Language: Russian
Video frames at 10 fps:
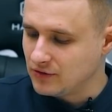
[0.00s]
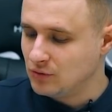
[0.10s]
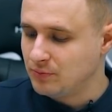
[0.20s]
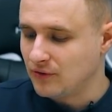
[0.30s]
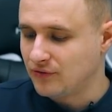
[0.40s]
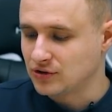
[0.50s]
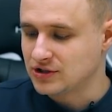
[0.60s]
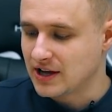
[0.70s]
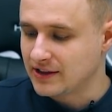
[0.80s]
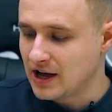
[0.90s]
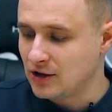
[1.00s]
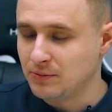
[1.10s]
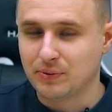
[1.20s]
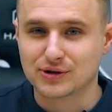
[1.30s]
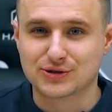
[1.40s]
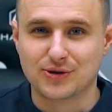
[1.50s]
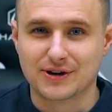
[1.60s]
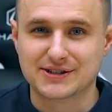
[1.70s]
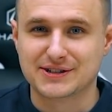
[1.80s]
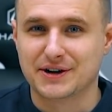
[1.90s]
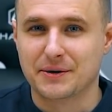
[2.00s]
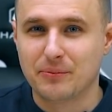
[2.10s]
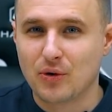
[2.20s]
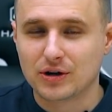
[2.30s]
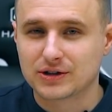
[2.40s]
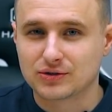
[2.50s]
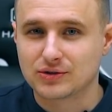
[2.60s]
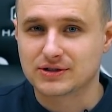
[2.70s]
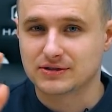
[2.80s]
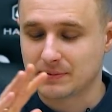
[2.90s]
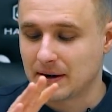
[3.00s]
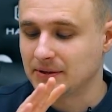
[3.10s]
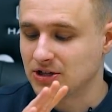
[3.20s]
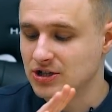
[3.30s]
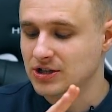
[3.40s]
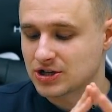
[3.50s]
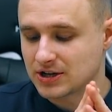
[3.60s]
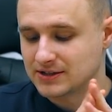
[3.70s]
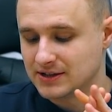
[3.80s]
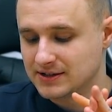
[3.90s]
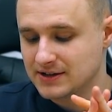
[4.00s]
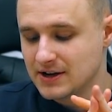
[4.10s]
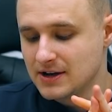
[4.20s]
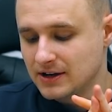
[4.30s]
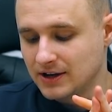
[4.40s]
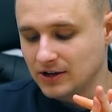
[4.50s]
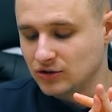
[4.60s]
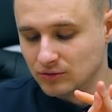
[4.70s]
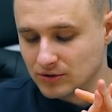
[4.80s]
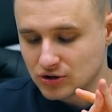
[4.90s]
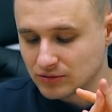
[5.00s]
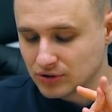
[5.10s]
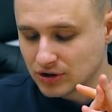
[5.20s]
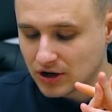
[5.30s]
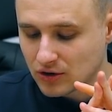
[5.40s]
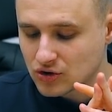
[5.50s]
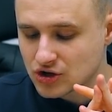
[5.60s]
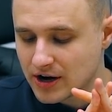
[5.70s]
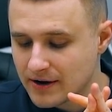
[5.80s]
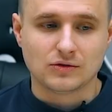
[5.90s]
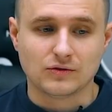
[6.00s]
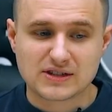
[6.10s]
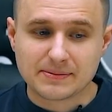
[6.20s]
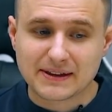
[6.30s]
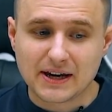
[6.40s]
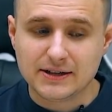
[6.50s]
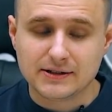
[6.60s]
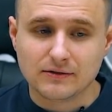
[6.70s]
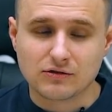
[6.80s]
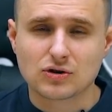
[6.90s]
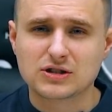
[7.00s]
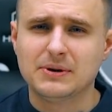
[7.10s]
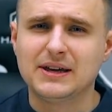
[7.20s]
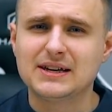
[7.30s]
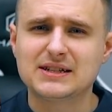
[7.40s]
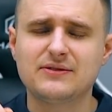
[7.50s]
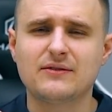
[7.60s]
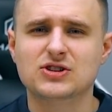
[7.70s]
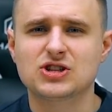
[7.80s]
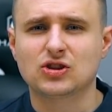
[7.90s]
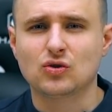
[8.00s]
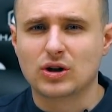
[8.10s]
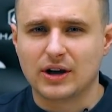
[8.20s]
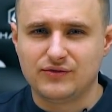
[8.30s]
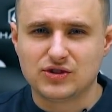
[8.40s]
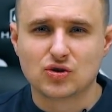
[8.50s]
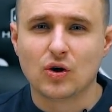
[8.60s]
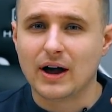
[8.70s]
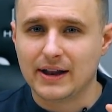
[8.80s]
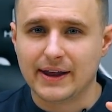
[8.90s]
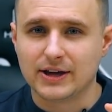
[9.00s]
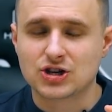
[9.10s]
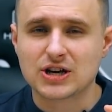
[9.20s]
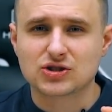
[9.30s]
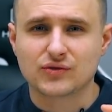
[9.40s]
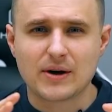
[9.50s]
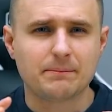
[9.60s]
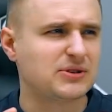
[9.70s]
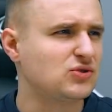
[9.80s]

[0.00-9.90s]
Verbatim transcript: в виду по функционалу, по скорости работы, то есть прям начиночка здесь я не думаю, что будет хорошая. Но вот смотрите, вроде бы, если вам важна только визуальная часть, то вам, по